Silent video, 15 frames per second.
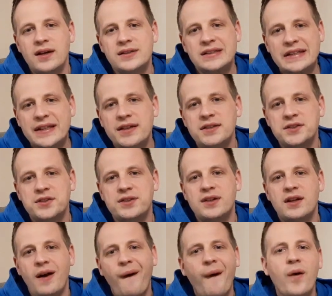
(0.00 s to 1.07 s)
als
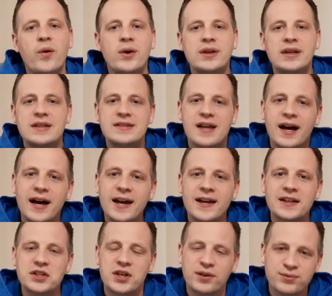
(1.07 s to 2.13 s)
Christen auch in diese
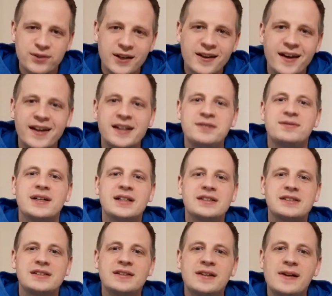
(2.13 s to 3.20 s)
Eigenschaft
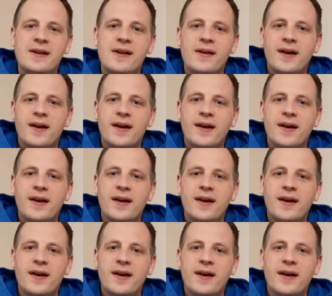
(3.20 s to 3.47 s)
hineinwachsen,